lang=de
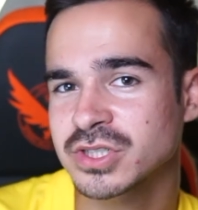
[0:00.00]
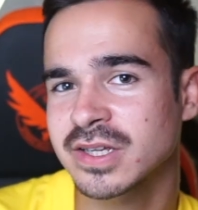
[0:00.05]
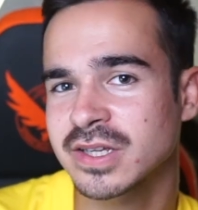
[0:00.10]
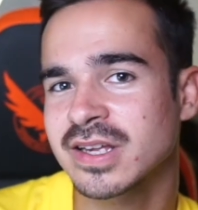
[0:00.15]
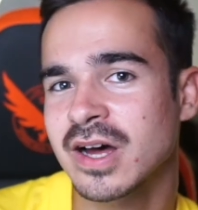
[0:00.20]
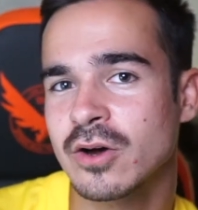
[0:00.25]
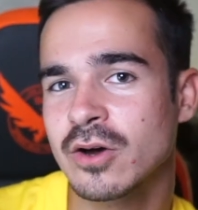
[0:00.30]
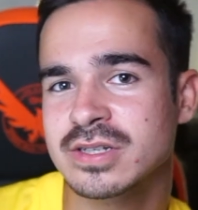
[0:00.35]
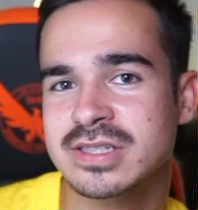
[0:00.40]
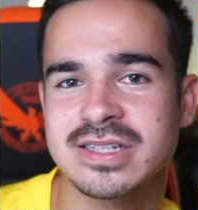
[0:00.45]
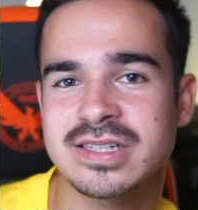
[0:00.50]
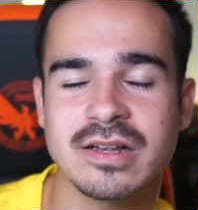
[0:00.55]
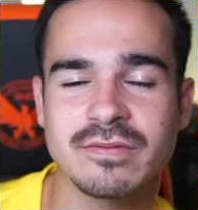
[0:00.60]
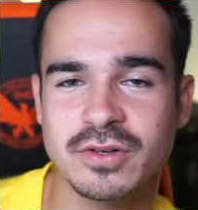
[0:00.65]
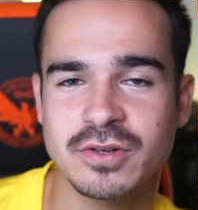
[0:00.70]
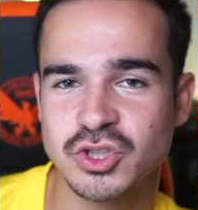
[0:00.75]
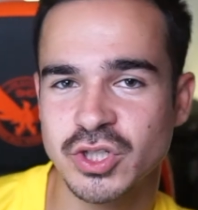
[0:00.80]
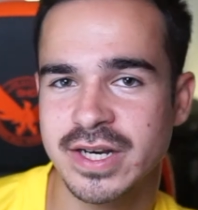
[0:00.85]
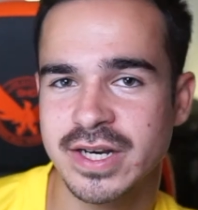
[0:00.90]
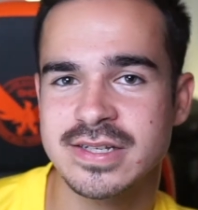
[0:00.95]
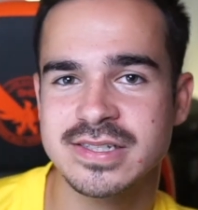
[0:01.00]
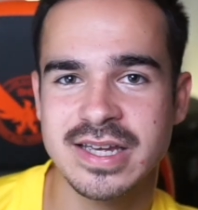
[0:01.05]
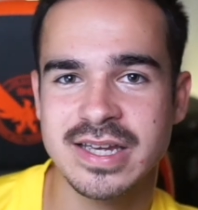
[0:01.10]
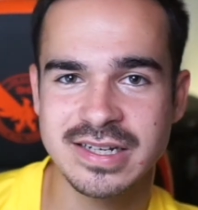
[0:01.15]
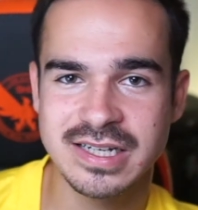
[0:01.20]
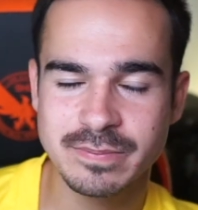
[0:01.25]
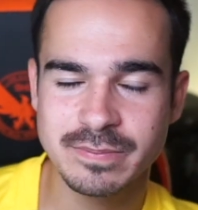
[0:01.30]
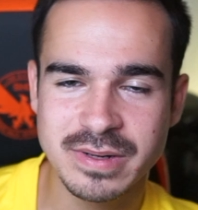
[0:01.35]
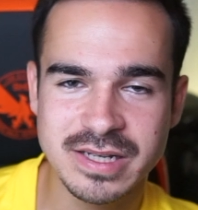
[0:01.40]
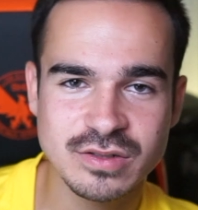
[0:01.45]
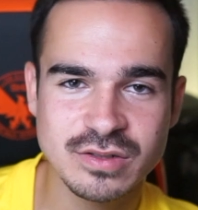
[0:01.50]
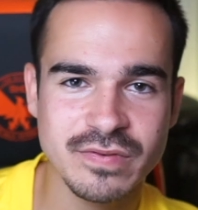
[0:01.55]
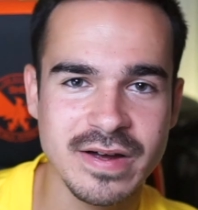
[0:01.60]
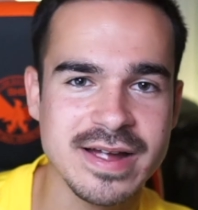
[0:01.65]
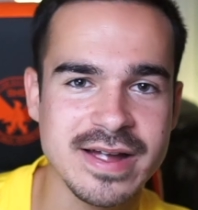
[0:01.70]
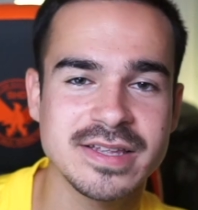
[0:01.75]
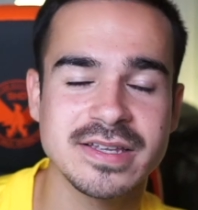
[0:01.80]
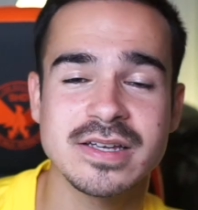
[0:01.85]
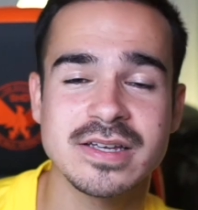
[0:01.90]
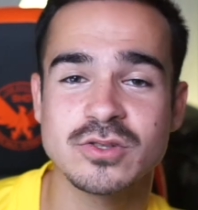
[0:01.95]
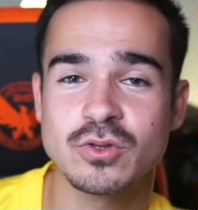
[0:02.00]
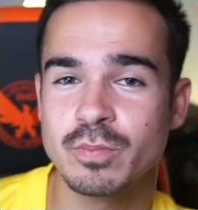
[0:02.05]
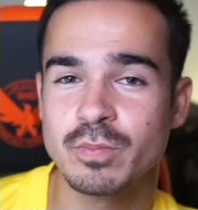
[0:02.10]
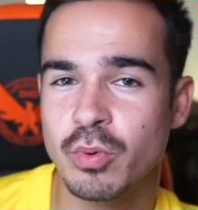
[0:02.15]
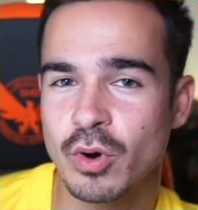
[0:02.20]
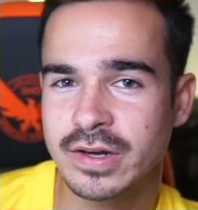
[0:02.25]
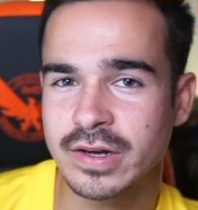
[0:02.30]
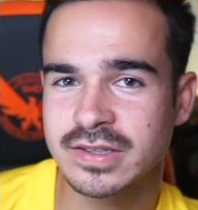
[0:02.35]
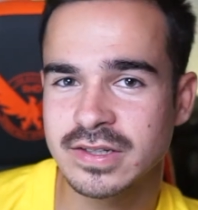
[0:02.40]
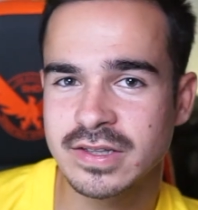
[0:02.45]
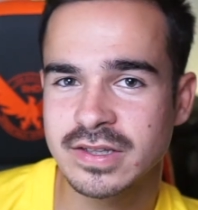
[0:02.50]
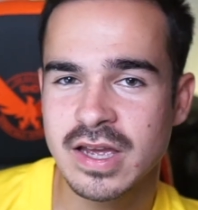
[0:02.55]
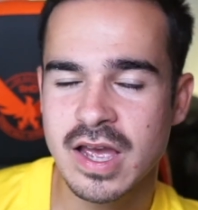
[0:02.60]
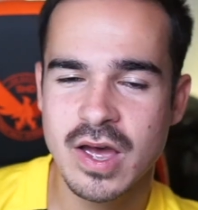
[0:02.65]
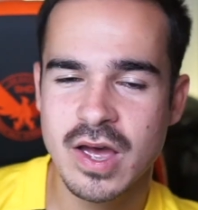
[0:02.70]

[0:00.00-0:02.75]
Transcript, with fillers: da draußen hat wahrscheinlich seinen Lieblingsverein, den er supportet.